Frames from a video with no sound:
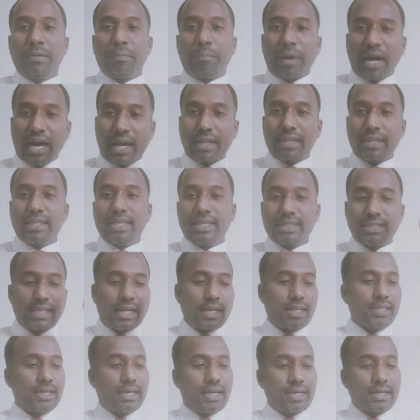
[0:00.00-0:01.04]
பாரதிய
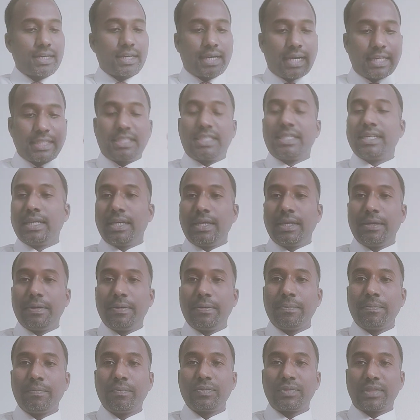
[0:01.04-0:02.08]
ஜனதா கட்சியை
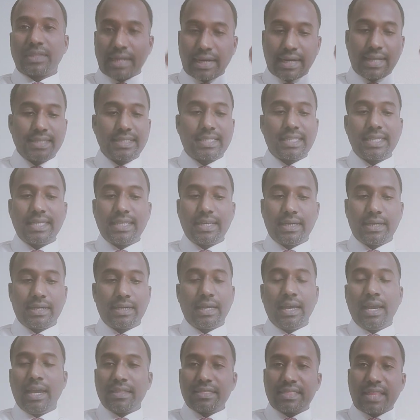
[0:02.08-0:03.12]
தடை செய்ய
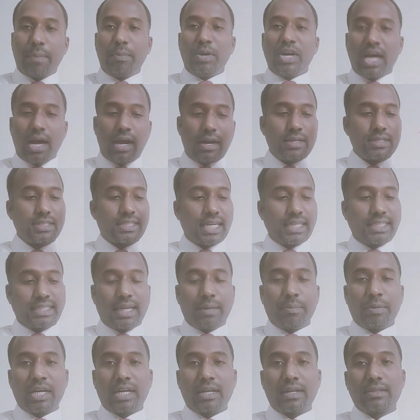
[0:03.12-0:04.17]
தமிழ்நாடு
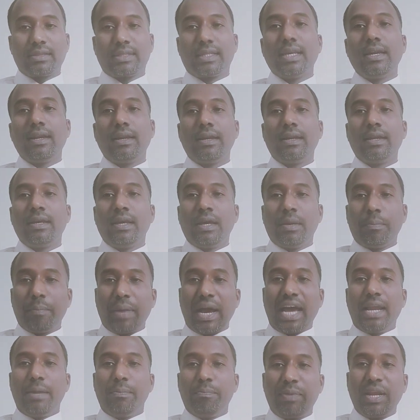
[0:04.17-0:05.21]
சட்டமன்றத்தில்
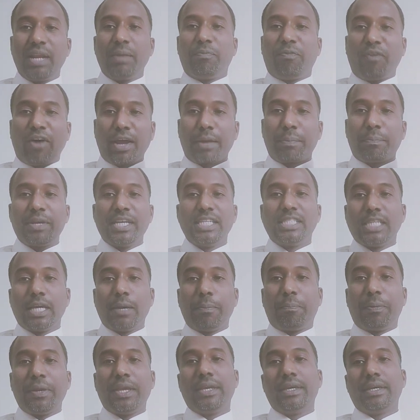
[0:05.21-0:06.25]
பேன் பில் ஃபார்
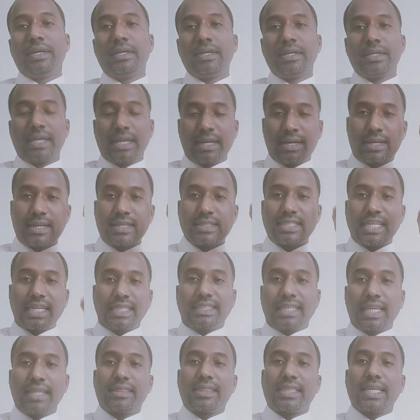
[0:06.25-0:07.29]
பிஜேபி என்ற
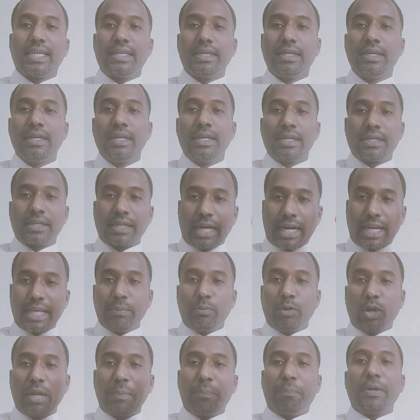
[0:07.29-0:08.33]
சட்டத்தை
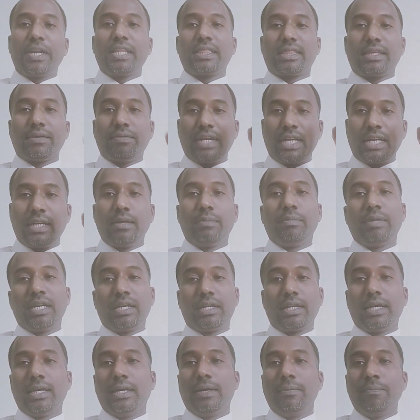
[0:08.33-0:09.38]
நடைமுறைப்படுத்த வேண்டும்
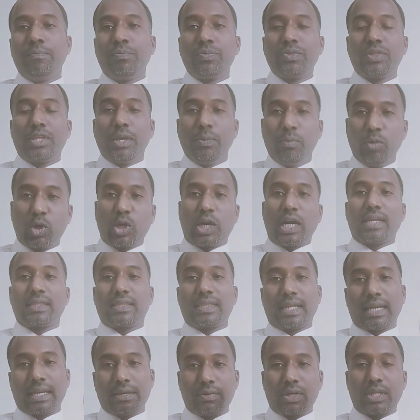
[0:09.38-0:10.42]
என்று திமுக
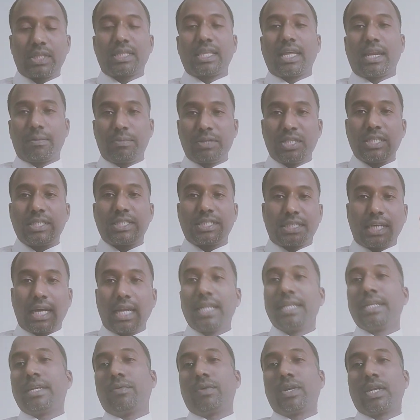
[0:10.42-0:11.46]
தலைவர் தளபதி
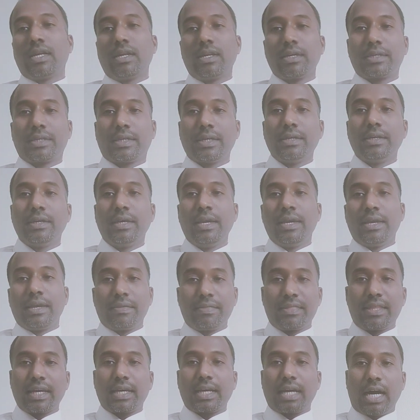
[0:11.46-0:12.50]
ஸ்டாலின் அவர்களுக்கு
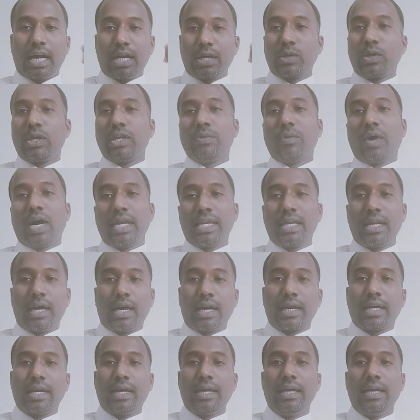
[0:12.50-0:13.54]
இந்த காணொலி வாயிலாக